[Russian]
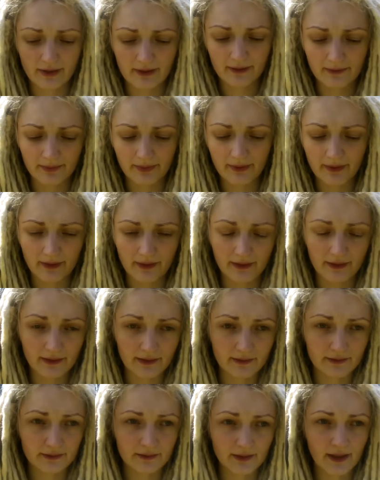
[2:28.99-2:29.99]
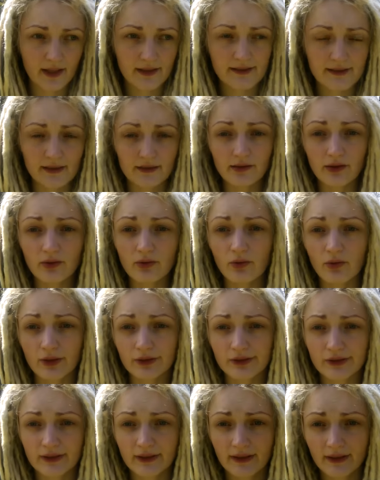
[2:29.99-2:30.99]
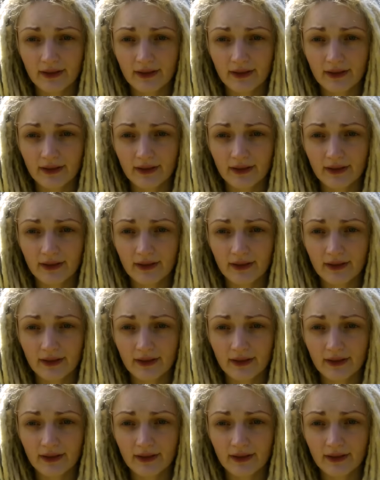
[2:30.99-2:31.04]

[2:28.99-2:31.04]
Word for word: как бы на целый год.